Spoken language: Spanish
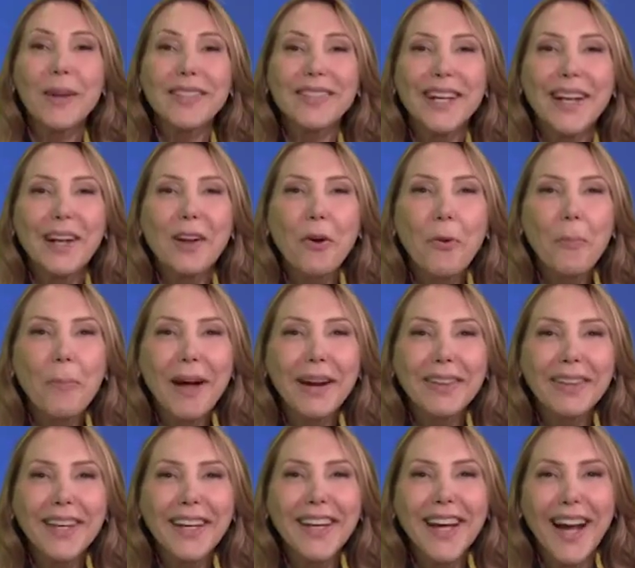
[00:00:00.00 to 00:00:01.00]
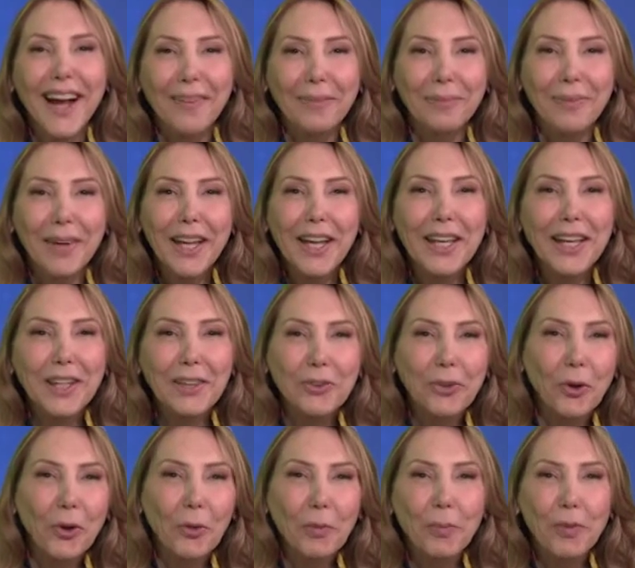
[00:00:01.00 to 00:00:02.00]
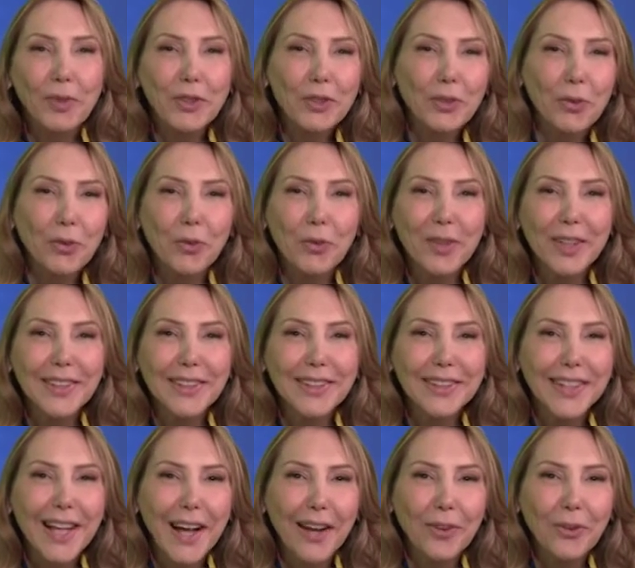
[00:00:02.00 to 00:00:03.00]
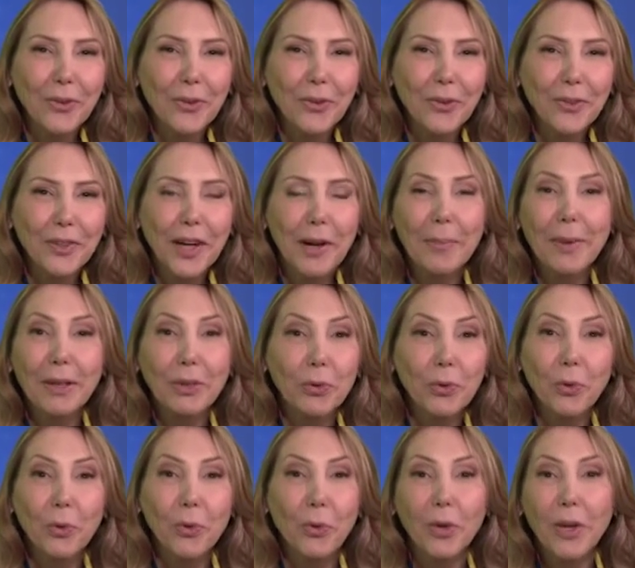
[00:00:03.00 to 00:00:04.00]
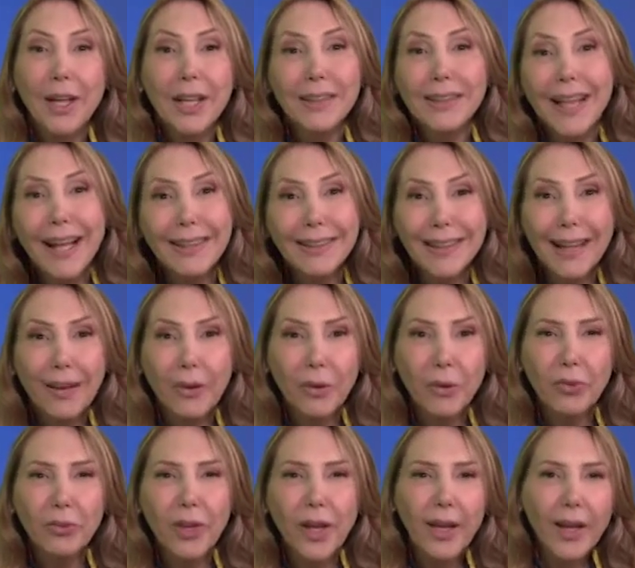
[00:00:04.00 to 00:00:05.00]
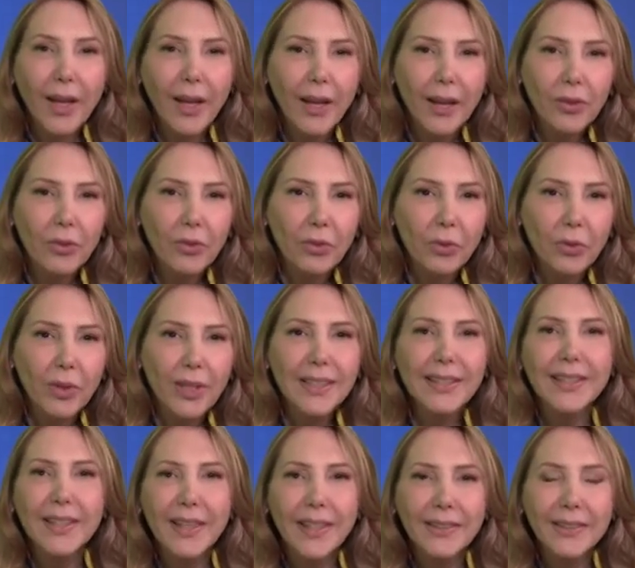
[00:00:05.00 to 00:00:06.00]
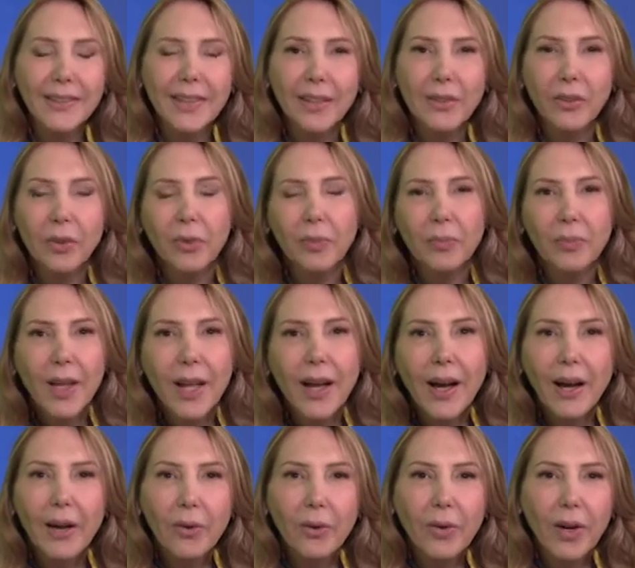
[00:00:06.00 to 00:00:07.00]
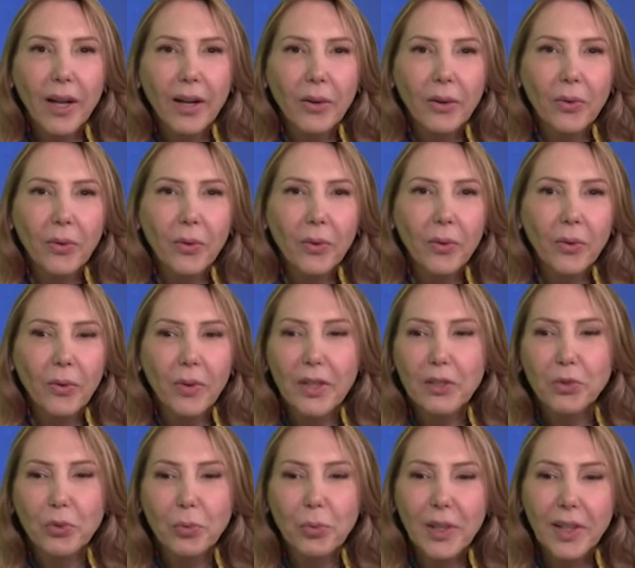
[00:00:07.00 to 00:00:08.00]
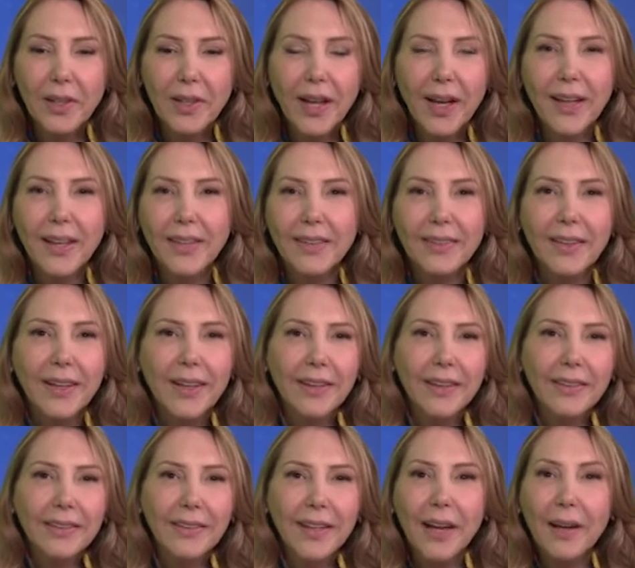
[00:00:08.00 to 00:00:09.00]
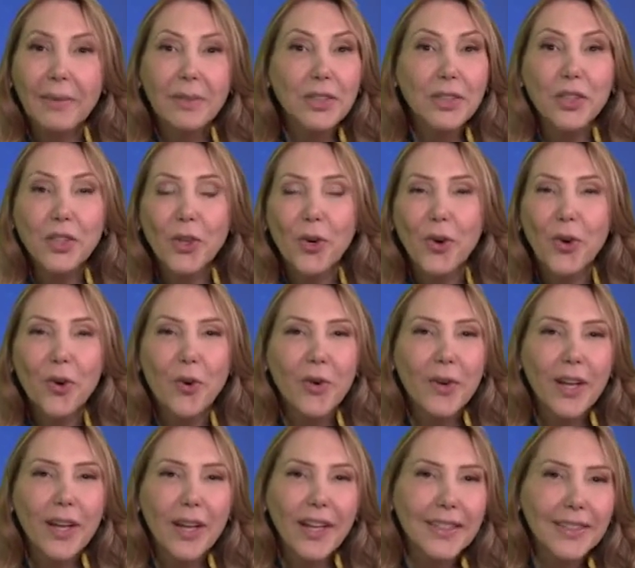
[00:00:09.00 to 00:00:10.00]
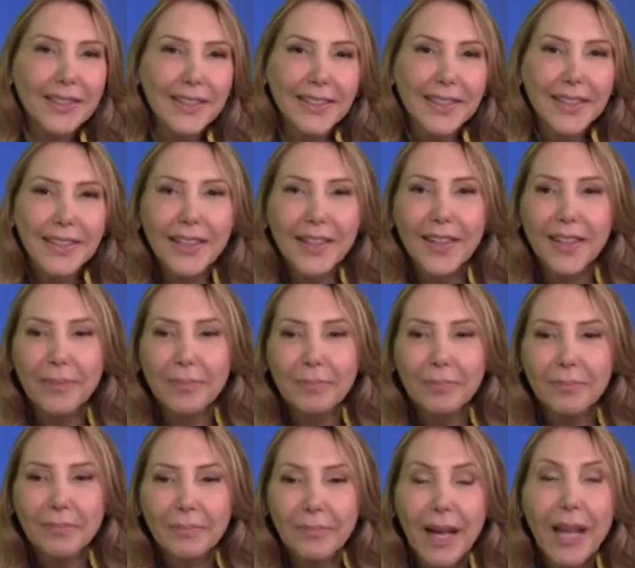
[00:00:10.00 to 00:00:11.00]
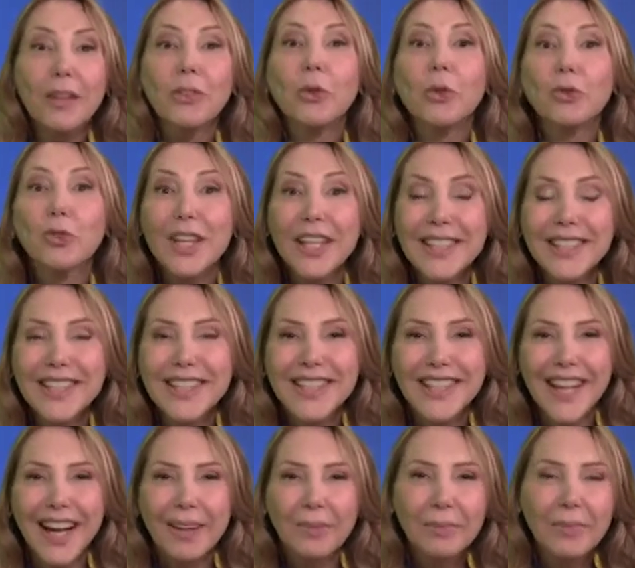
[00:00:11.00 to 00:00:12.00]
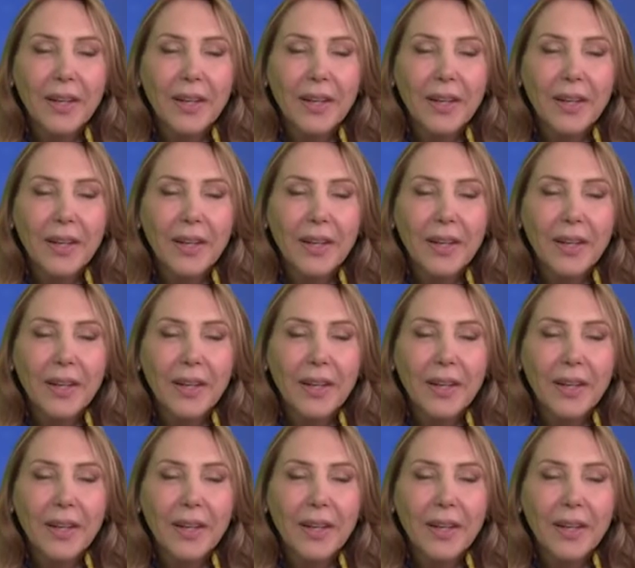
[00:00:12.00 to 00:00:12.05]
Comenzaré con Martin Hahn, escritor, profesor universitario, dramaturgo, tantas cosas que ha hecho y sigue haciendo a lo largo de su vida en televisión, en cine, en docencia.